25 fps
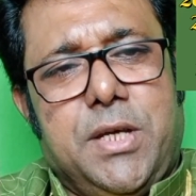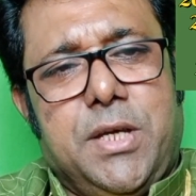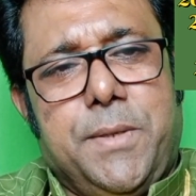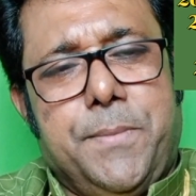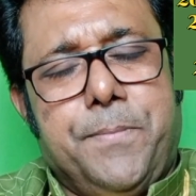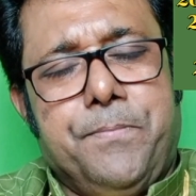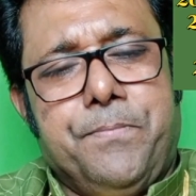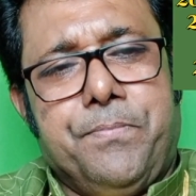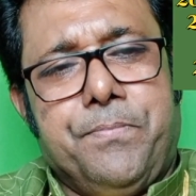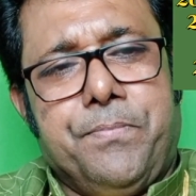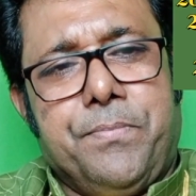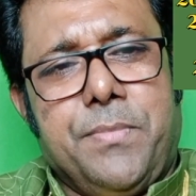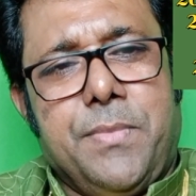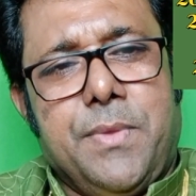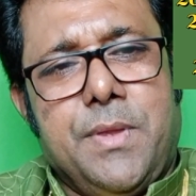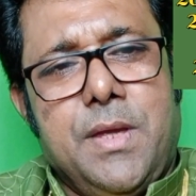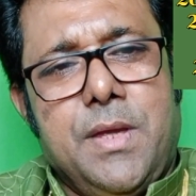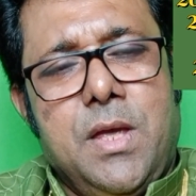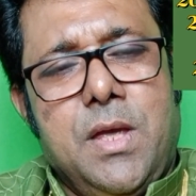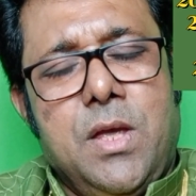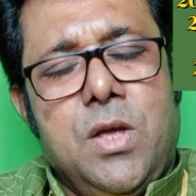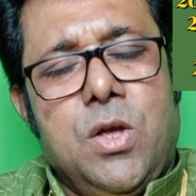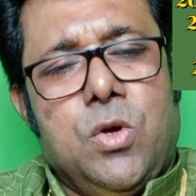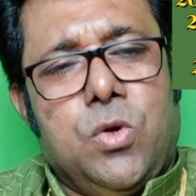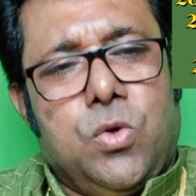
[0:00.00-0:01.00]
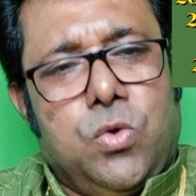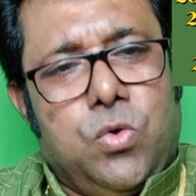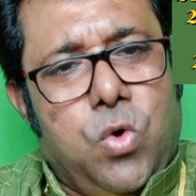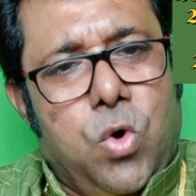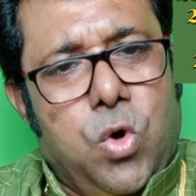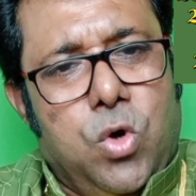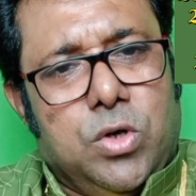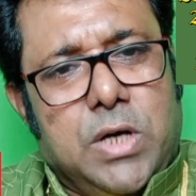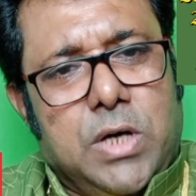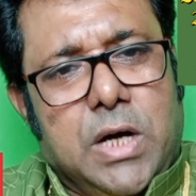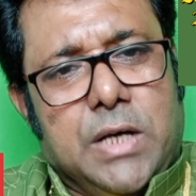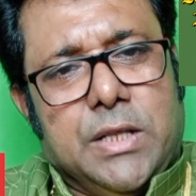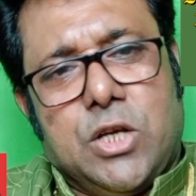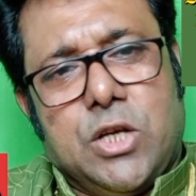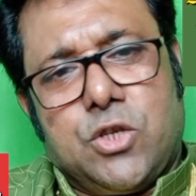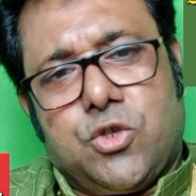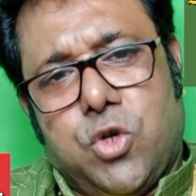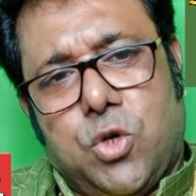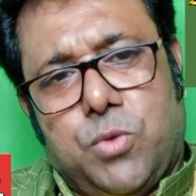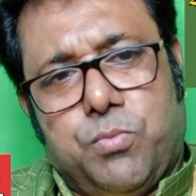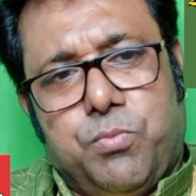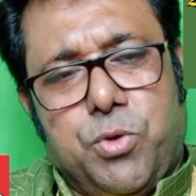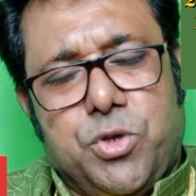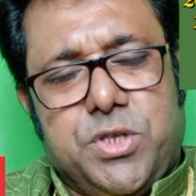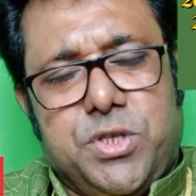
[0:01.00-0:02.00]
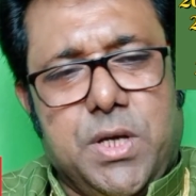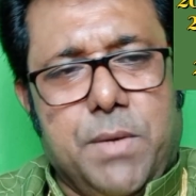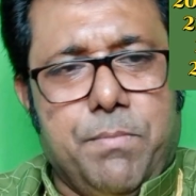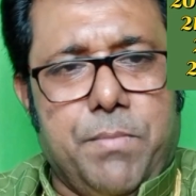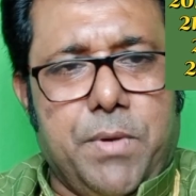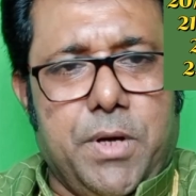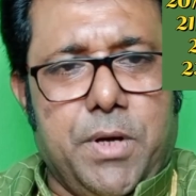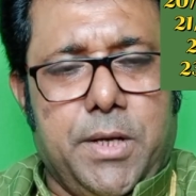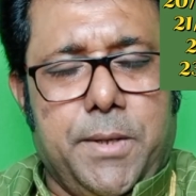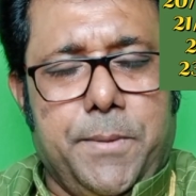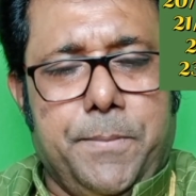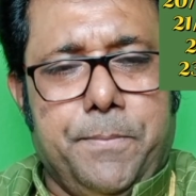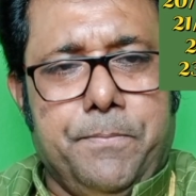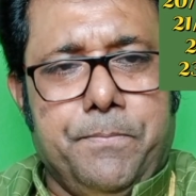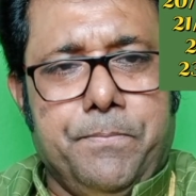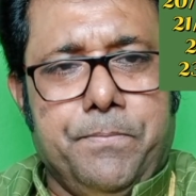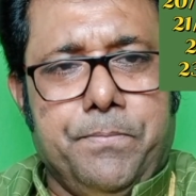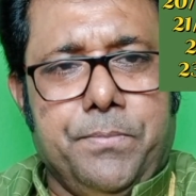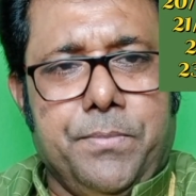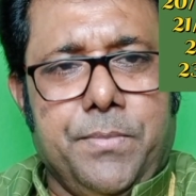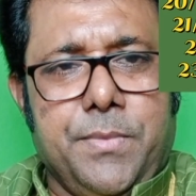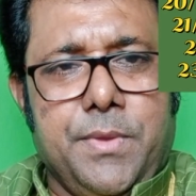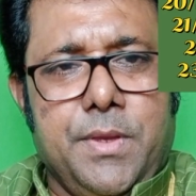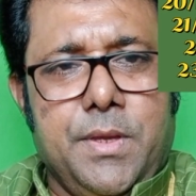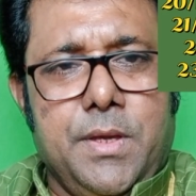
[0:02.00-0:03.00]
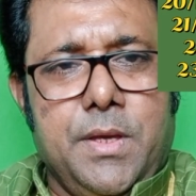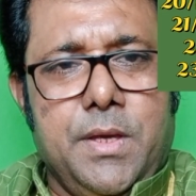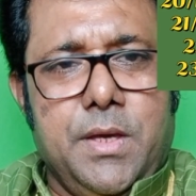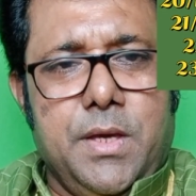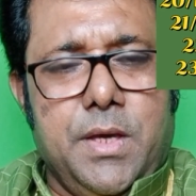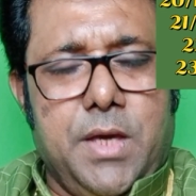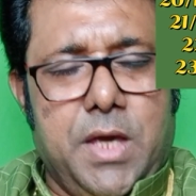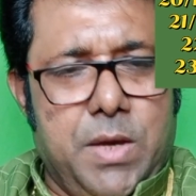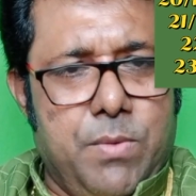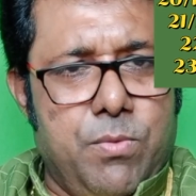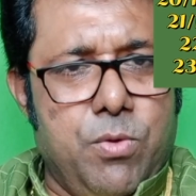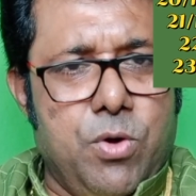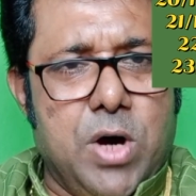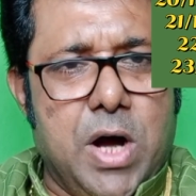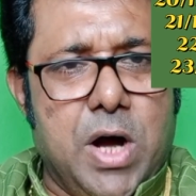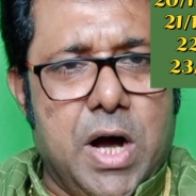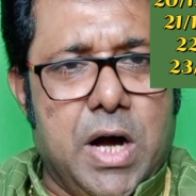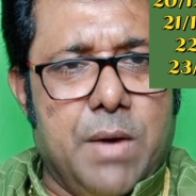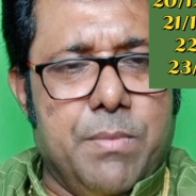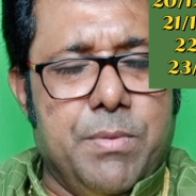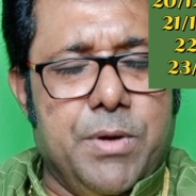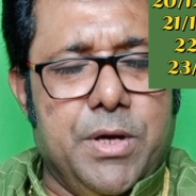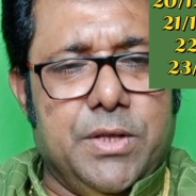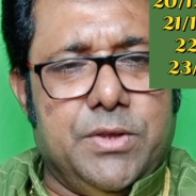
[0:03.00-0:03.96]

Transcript: দু হাজার তেইশ তারিখে থাকছি কলকাতা সোদপুর চেম্বারে